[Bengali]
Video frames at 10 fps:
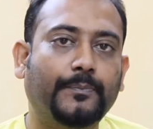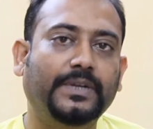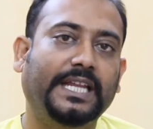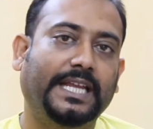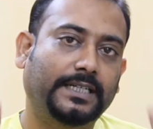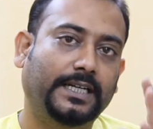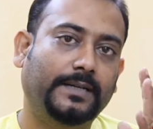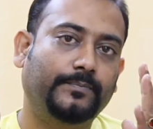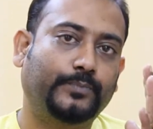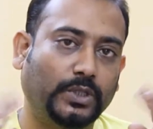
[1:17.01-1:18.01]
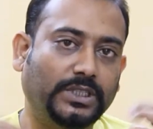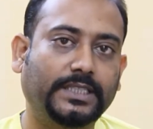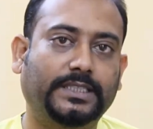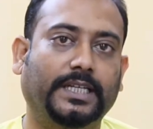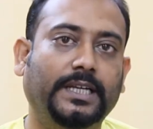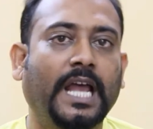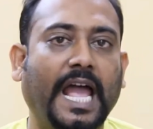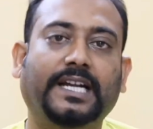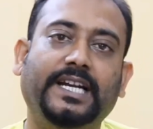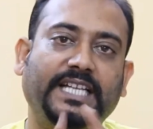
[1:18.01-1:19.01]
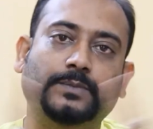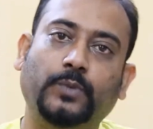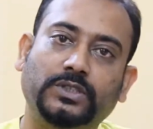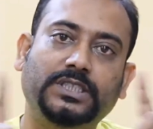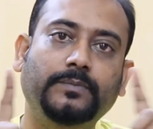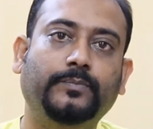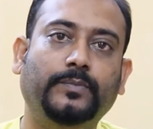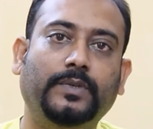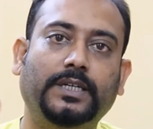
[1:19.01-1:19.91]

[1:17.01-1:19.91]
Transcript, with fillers: আপনি একটা প্রজেক্টে একটা রেসপন্সিভ